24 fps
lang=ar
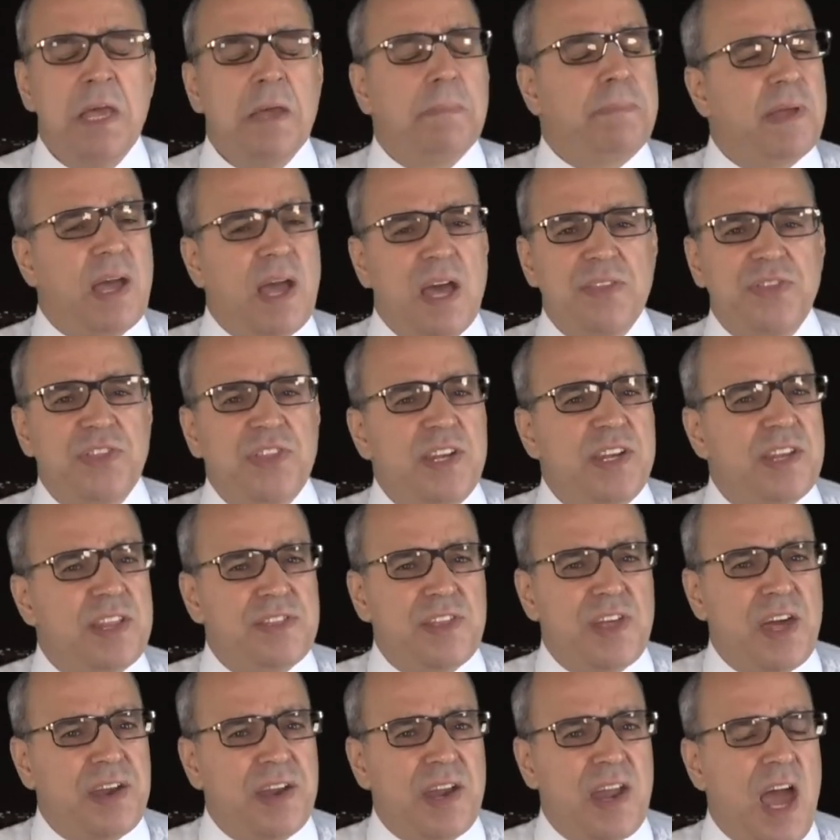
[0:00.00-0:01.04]
بغض
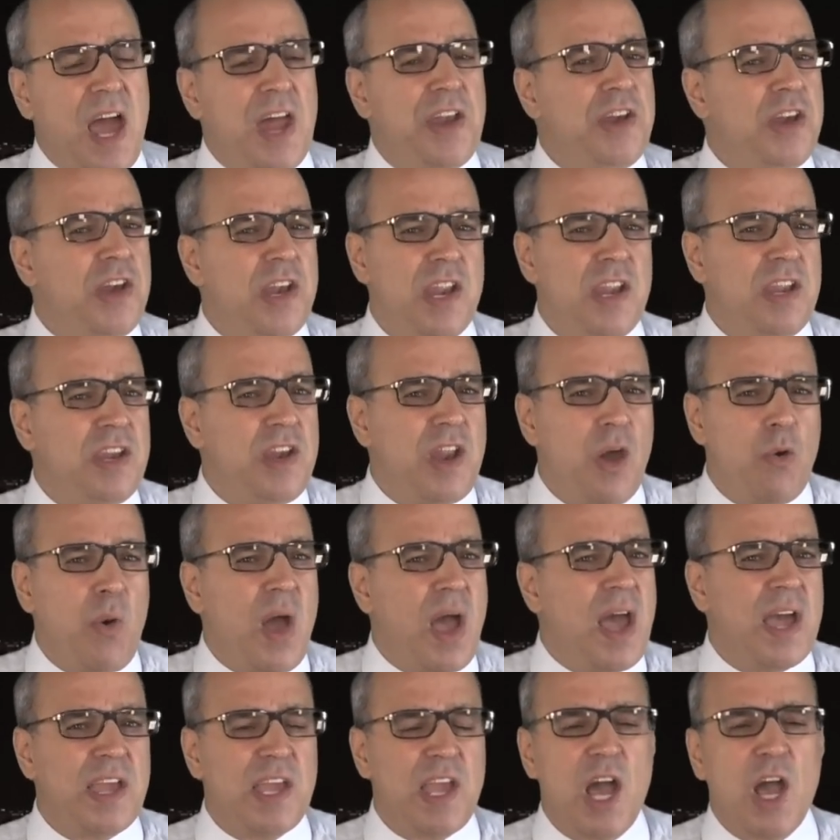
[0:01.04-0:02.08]
النظر عن
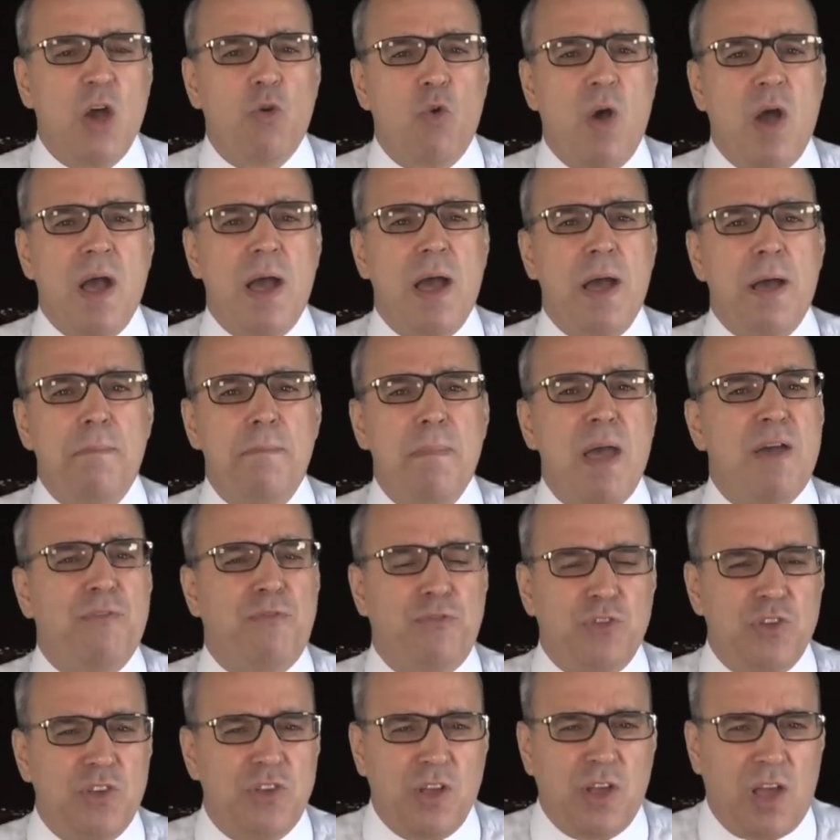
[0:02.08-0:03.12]
النوايا وما
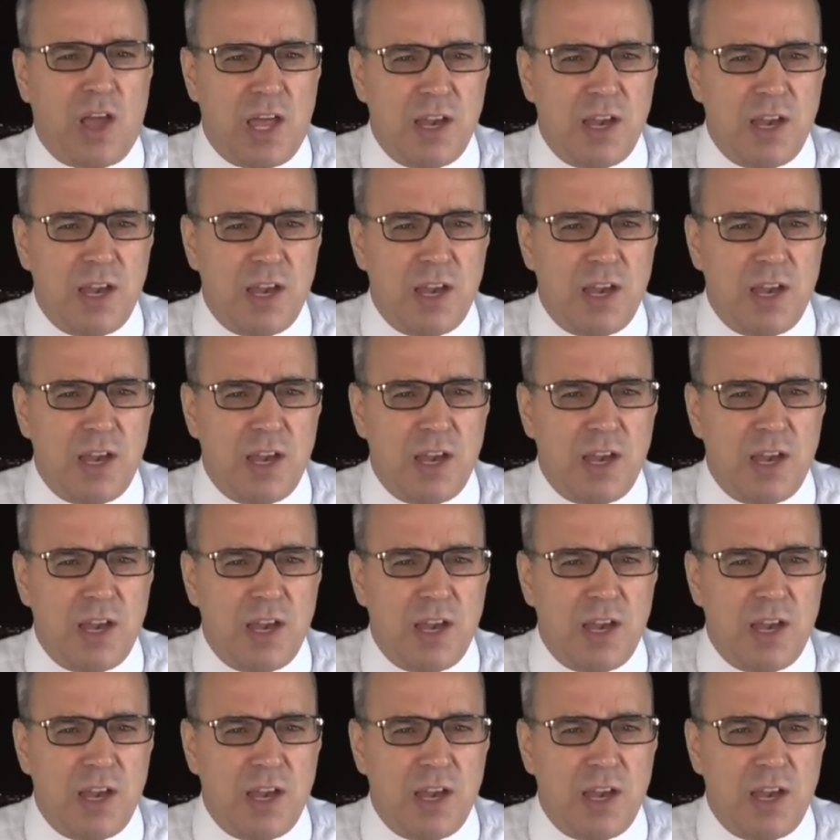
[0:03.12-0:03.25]
في